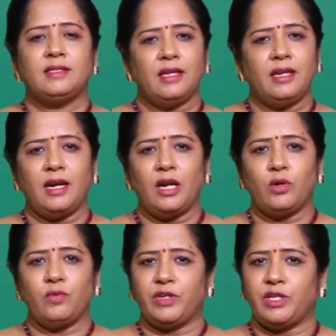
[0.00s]

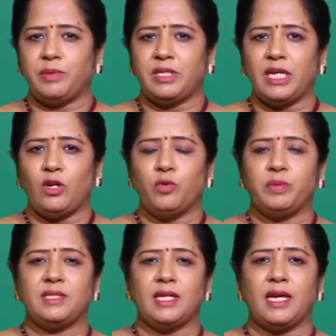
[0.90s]
శరీరంలో విటమిన్ ఏ
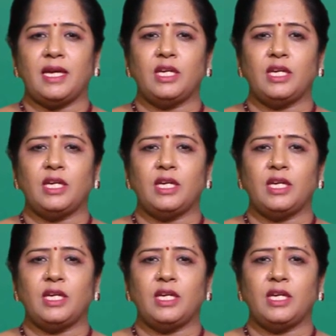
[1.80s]
లోపిస్తే